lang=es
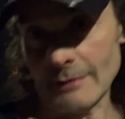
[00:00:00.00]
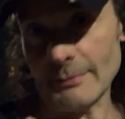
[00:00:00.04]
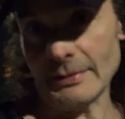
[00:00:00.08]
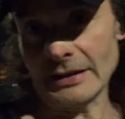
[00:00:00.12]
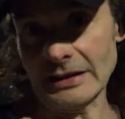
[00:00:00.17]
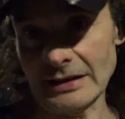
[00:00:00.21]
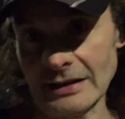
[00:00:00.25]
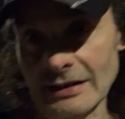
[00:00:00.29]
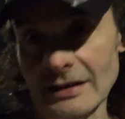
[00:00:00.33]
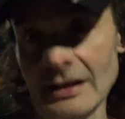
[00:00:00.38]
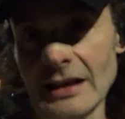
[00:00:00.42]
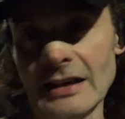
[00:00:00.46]
¿me
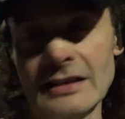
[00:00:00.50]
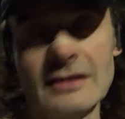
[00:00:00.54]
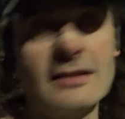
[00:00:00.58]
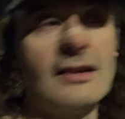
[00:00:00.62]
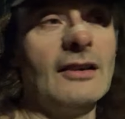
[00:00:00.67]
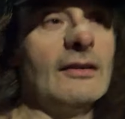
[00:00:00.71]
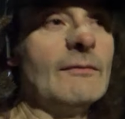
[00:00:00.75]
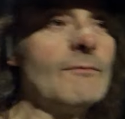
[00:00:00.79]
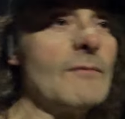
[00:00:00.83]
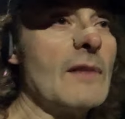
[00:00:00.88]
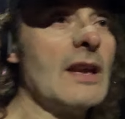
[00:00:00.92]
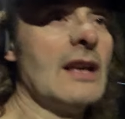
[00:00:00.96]
entendéis?
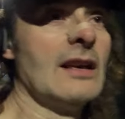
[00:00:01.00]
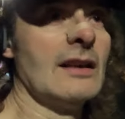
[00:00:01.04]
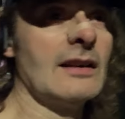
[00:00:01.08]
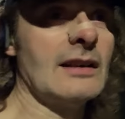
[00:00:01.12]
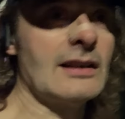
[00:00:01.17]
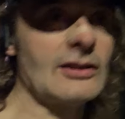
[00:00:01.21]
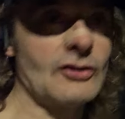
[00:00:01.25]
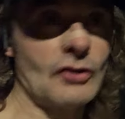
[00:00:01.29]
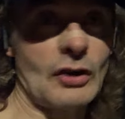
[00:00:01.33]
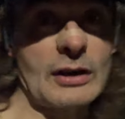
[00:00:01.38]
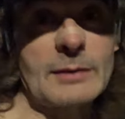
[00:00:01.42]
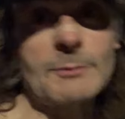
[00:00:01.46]
¿no?
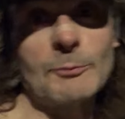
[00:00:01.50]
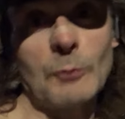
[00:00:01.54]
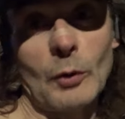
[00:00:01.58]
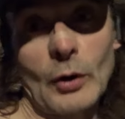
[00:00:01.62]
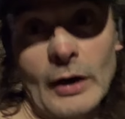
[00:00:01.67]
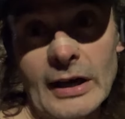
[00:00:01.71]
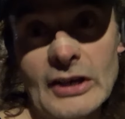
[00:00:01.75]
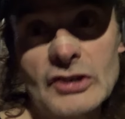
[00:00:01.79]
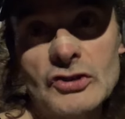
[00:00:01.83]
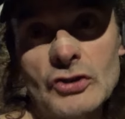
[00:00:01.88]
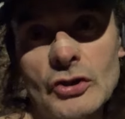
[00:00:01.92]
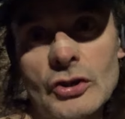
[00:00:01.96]
Entonces, por
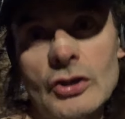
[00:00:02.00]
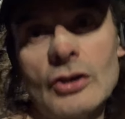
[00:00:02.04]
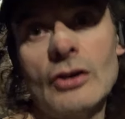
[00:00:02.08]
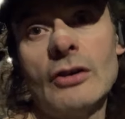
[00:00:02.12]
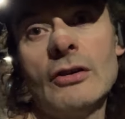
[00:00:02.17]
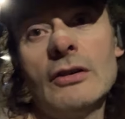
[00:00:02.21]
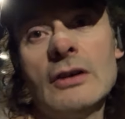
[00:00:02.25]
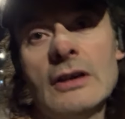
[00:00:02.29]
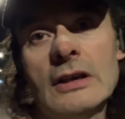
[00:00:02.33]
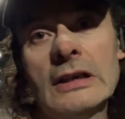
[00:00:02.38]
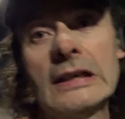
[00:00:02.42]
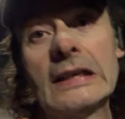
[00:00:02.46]
eso yo,
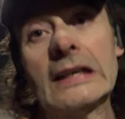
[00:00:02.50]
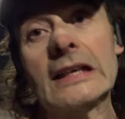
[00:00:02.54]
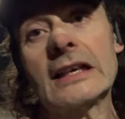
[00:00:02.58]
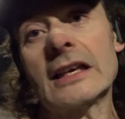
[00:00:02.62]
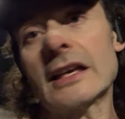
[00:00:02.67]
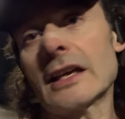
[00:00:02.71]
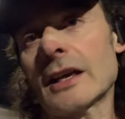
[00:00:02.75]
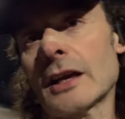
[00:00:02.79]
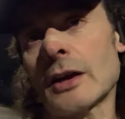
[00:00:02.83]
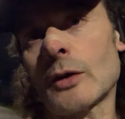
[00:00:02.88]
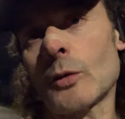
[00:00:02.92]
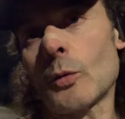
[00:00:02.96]

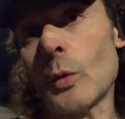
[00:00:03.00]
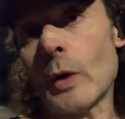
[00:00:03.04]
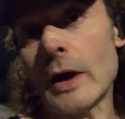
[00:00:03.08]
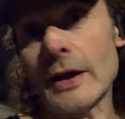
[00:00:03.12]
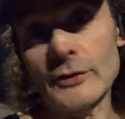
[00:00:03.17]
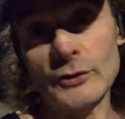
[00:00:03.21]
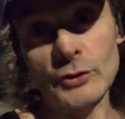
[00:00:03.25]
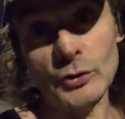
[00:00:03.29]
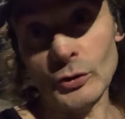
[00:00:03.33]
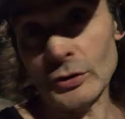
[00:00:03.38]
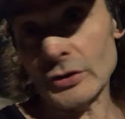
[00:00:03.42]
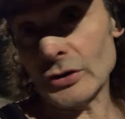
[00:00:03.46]
eh,
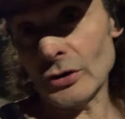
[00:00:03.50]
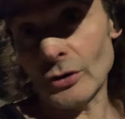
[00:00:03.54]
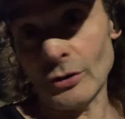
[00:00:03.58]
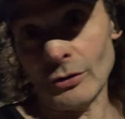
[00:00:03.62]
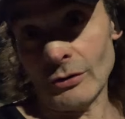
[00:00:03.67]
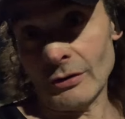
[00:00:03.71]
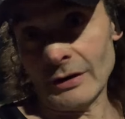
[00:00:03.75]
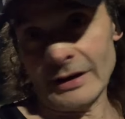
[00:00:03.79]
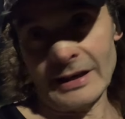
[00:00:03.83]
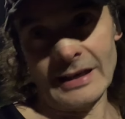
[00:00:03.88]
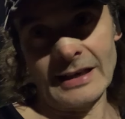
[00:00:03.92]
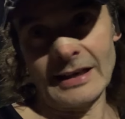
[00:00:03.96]
cuando
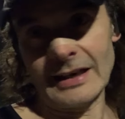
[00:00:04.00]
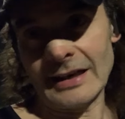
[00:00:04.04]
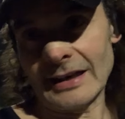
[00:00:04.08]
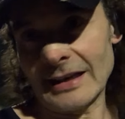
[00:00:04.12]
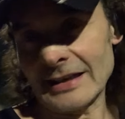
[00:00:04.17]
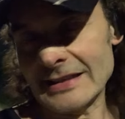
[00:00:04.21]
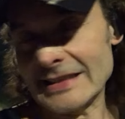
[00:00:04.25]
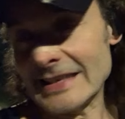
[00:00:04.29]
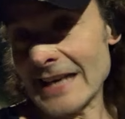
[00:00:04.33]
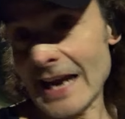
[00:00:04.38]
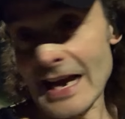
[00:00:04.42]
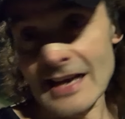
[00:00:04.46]
yo
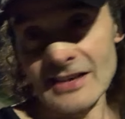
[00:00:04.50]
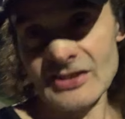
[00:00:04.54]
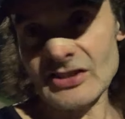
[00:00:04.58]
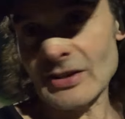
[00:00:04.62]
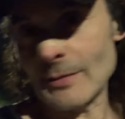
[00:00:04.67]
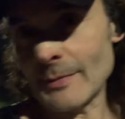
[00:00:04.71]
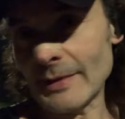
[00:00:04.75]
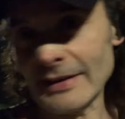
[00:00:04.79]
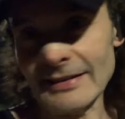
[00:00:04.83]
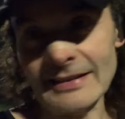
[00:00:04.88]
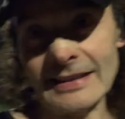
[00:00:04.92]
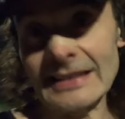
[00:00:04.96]
eh, ya se
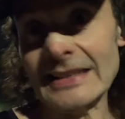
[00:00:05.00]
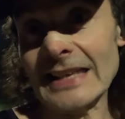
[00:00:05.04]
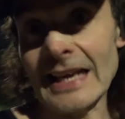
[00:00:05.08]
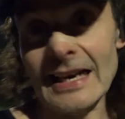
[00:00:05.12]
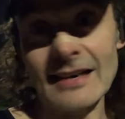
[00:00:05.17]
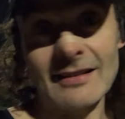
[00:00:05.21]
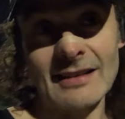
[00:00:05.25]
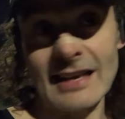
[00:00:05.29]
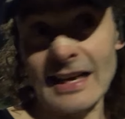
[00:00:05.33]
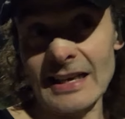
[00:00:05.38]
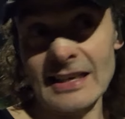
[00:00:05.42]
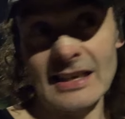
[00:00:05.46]
me hace
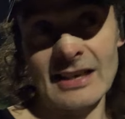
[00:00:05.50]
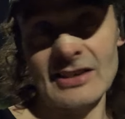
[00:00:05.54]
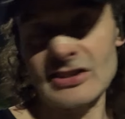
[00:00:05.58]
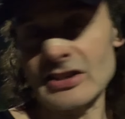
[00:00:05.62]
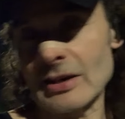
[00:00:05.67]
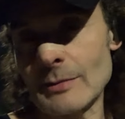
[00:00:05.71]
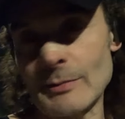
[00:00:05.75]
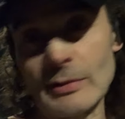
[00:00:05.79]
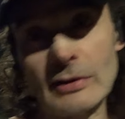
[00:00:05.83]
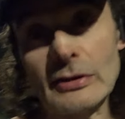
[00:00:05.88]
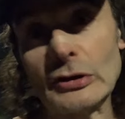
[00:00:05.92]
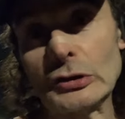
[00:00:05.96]
tarde, ayer
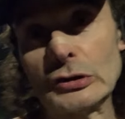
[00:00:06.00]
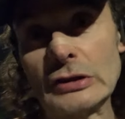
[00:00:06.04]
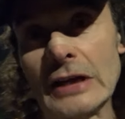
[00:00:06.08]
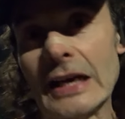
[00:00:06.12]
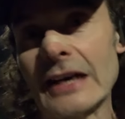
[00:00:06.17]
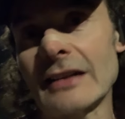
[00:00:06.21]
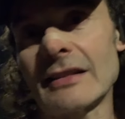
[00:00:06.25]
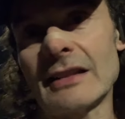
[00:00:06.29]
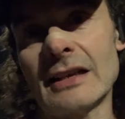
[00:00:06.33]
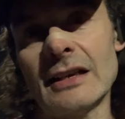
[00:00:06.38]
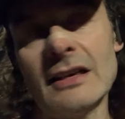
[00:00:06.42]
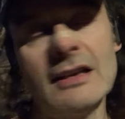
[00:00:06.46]
se me hizo
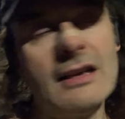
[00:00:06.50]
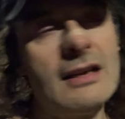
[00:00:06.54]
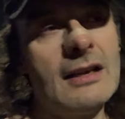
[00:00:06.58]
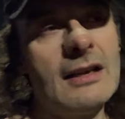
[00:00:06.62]
tarde,